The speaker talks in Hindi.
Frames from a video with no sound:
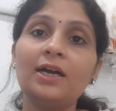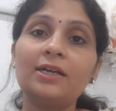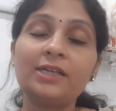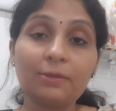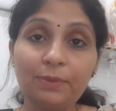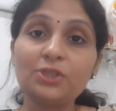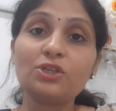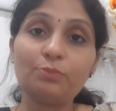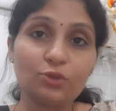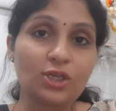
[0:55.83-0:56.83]
ड्रग पिक्चर
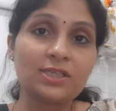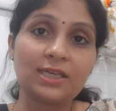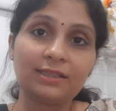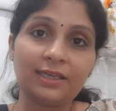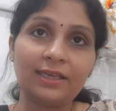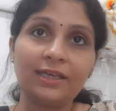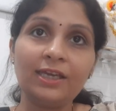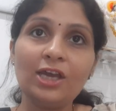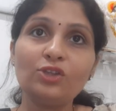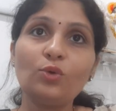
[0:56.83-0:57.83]
पूछा जाता है
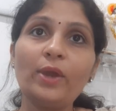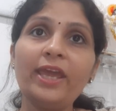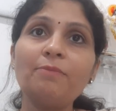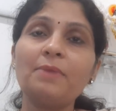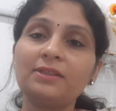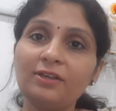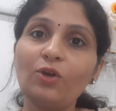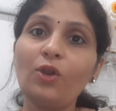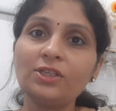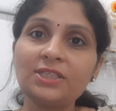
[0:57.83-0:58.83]
तो एक
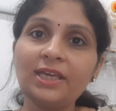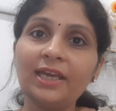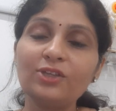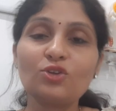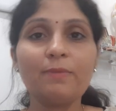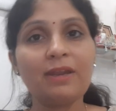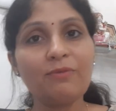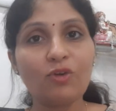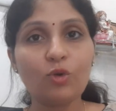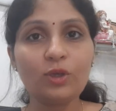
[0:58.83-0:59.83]
मेथडोलॉजी है जो मैंने
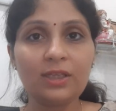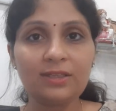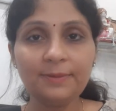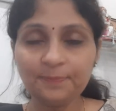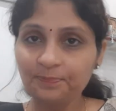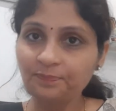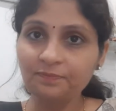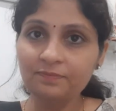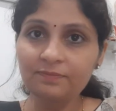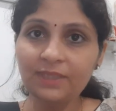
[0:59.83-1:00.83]
फॉलो की थी
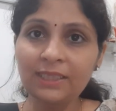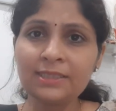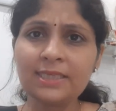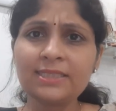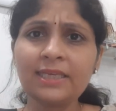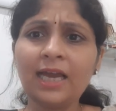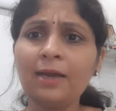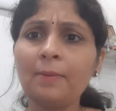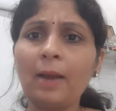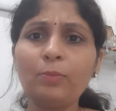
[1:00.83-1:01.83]
जैसे
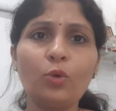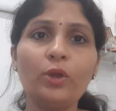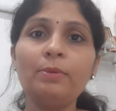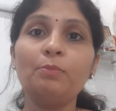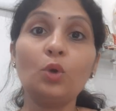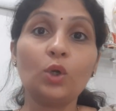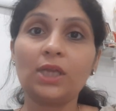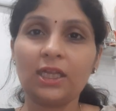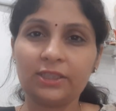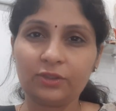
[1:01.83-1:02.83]
हाँ आप कोई भी बुक
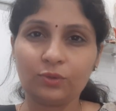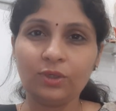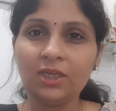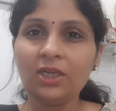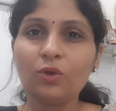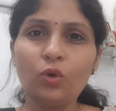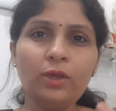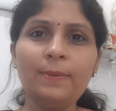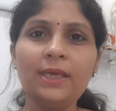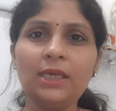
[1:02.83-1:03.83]
उठाते हो कोई भी